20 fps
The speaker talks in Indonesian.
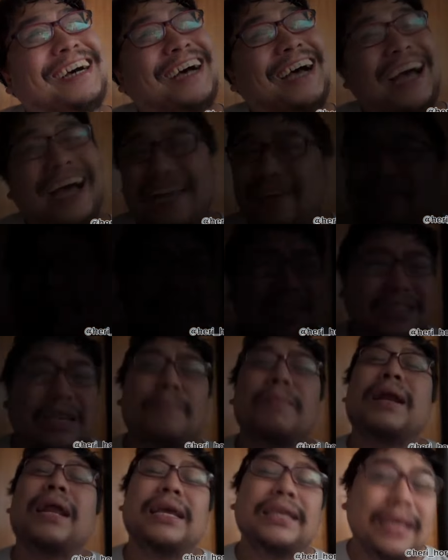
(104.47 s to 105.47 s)
ah itulah
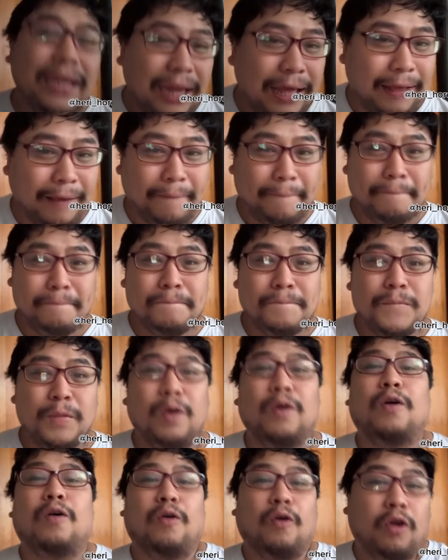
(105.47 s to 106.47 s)
sabar aja lah
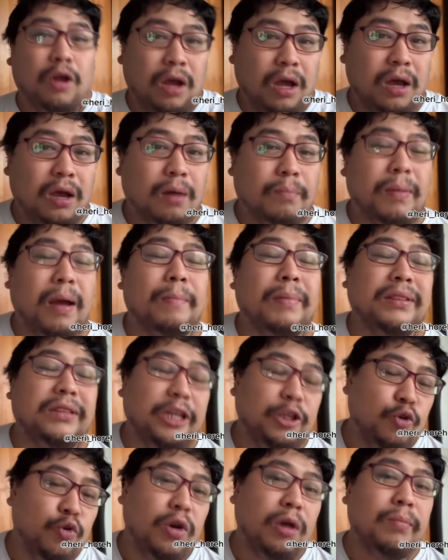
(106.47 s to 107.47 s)
orang Pak
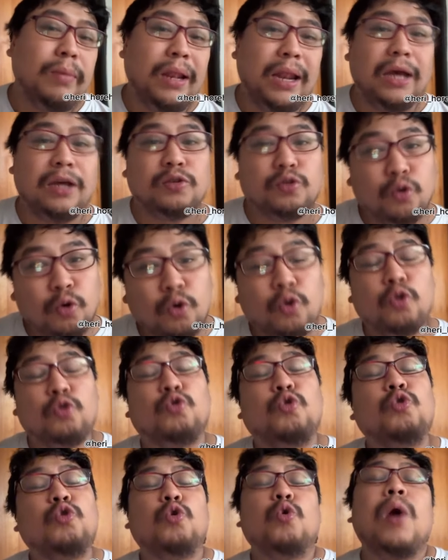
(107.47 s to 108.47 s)
Menteri juga bilang suruh
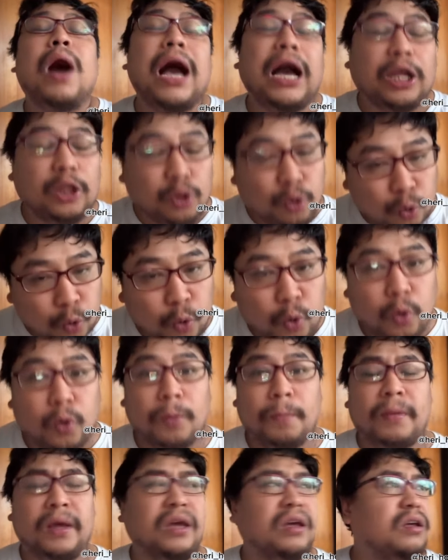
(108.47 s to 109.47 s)
tunggu waktu
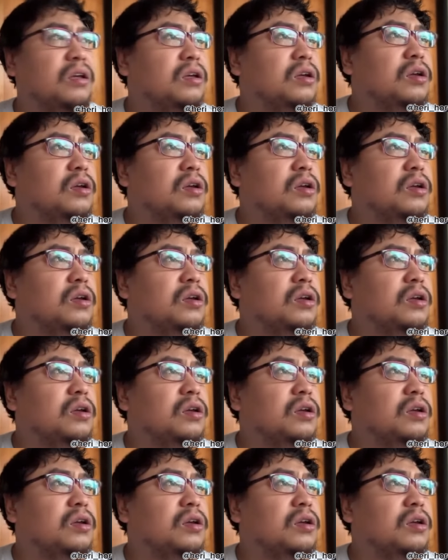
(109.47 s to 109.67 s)
eh,